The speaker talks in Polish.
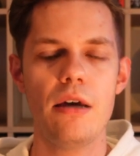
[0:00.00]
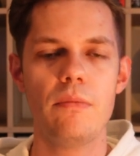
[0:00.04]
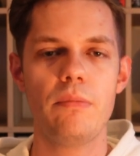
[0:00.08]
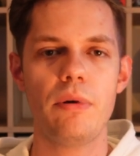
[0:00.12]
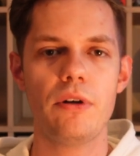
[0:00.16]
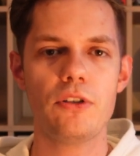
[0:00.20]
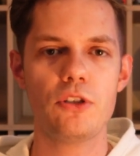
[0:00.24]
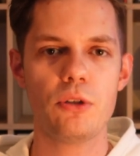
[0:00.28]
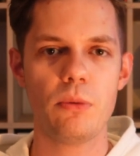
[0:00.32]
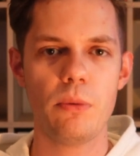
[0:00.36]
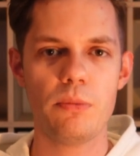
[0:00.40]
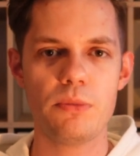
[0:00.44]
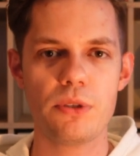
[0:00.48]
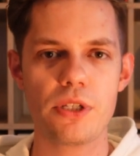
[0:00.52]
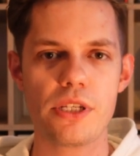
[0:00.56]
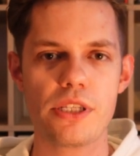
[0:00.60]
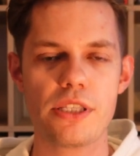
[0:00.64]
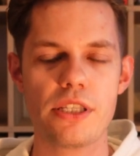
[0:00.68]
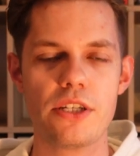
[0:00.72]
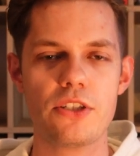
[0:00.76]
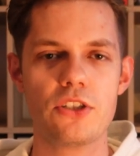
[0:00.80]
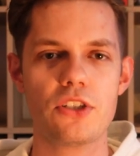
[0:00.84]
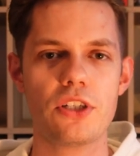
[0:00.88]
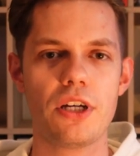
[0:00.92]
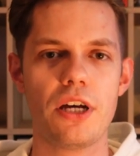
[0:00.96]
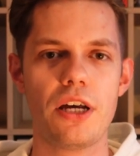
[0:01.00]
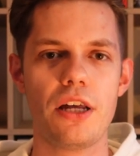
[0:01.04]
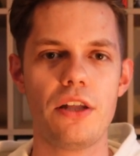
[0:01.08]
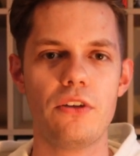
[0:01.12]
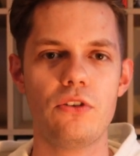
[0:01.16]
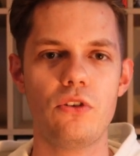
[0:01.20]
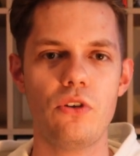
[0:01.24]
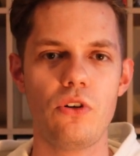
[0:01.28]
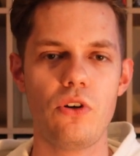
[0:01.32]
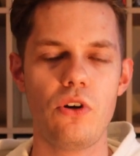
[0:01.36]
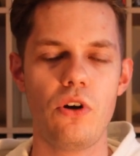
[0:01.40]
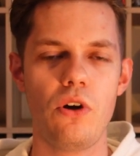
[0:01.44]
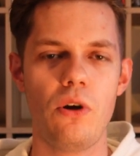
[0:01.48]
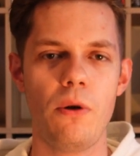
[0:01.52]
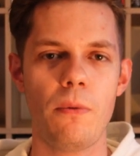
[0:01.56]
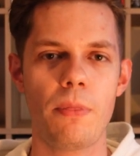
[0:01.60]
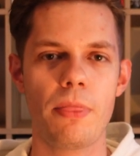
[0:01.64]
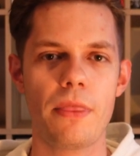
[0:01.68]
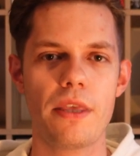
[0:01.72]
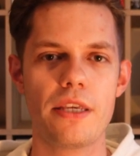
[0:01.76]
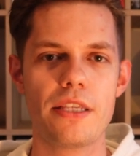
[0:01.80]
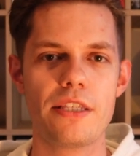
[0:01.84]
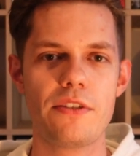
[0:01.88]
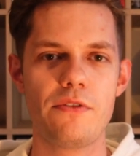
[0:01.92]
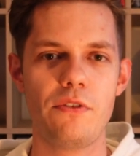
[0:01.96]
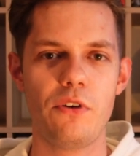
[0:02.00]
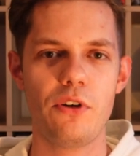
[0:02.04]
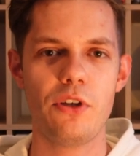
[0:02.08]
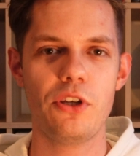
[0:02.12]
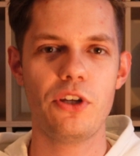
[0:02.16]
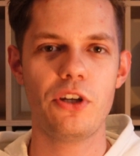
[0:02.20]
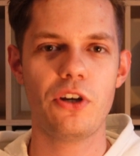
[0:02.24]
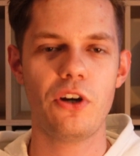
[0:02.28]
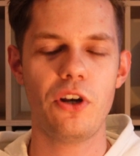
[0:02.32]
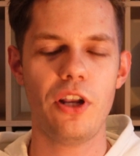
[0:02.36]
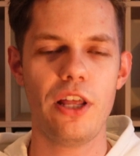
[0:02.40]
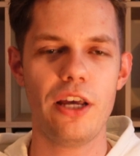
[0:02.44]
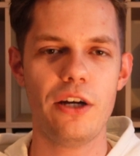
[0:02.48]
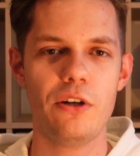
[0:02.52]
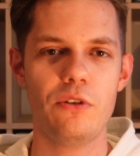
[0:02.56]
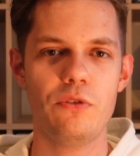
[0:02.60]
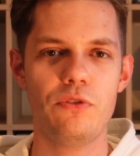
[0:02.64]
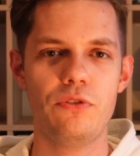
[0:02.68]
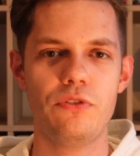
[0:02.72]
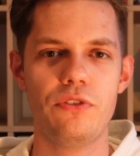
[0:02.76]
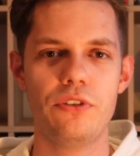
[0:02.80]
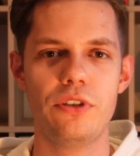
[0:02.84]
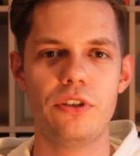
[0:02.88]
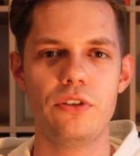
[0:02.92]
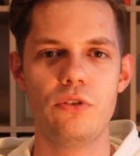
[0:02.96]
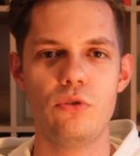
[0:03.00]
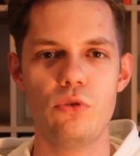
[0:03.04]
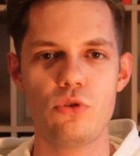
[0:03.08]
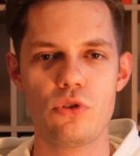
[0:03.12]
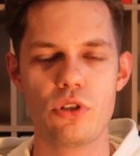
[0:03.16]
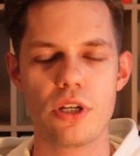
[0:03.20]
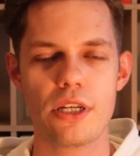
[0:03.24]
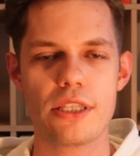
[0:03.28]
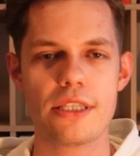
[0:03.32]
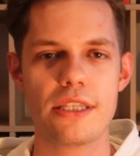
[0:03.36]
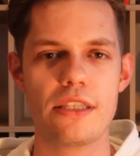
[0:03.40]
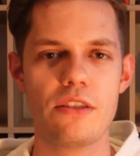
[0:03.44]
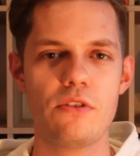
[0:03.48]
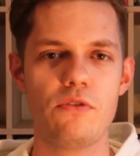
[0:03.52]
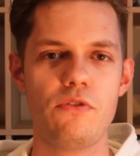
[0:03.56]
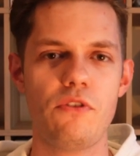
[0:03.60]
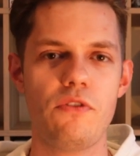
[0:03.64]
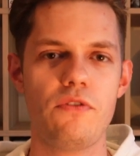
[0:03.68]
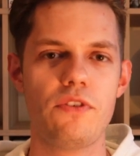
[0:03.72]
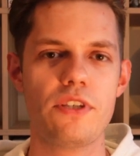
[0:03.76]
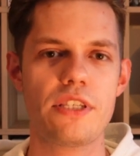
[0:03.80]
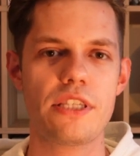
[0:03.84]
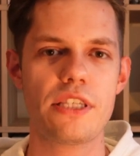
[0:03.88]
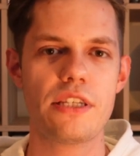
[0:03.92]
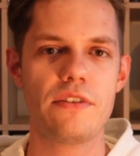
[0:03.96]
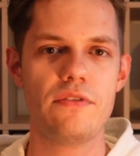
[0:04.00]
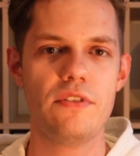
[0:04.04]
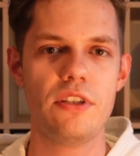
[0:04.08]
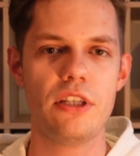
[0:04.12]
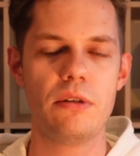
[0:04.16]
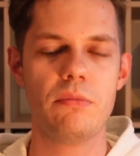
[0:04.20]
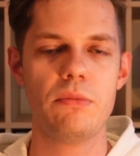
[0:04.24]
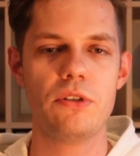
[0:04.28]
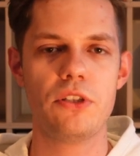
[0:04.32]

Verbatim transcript: powiedziałbym, ciasteczka do swoich kolegów, dużo akcentów ofensywnych.